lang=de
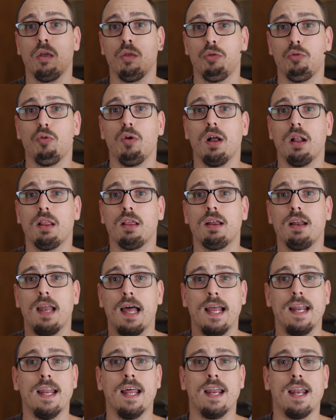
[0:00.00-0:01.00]
So als
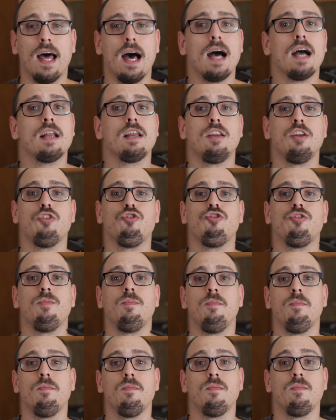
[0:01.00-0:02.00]
kleiner Nachtisch
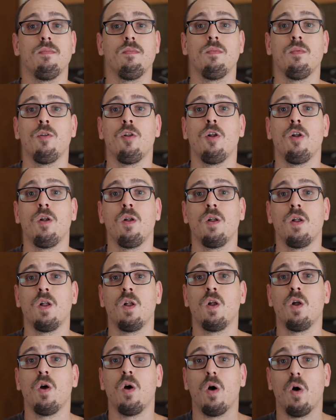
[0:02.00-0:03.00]

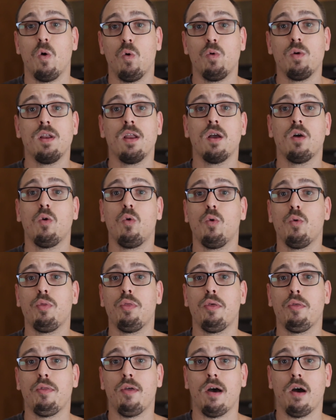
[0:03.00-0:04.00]
ohne
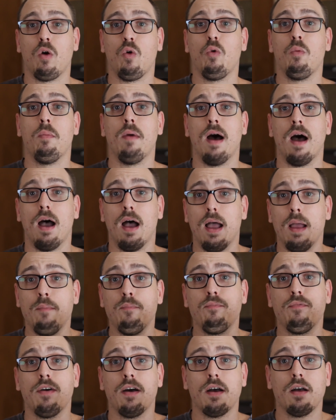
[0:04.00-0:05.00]
großes Aroma,
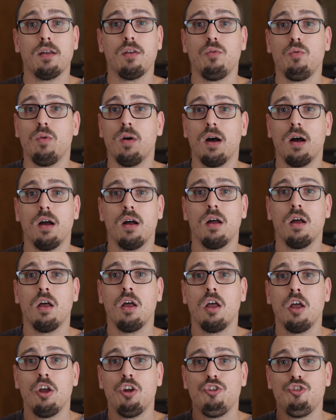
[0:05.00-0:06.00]
einfach nur
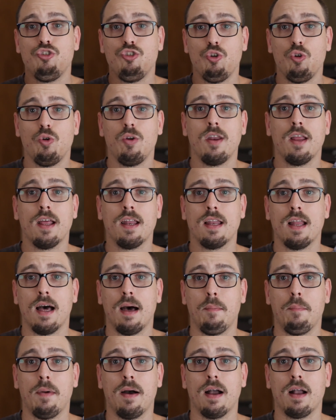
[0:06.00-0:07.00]
schöner
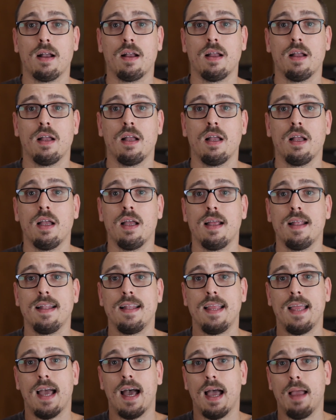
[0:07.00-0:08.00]
Tabak,
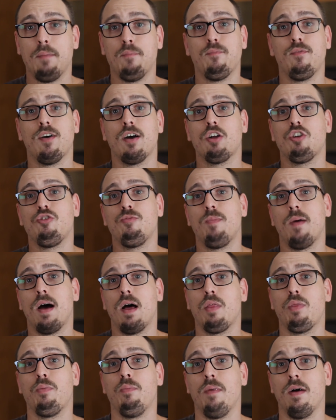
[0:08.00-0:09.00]
der einfach
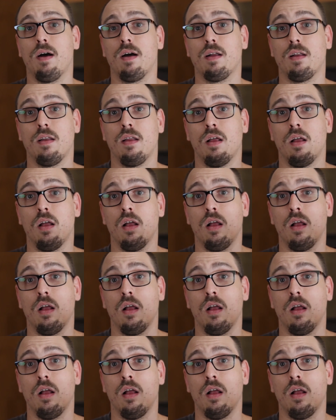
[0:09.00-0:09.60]
Spaß macht.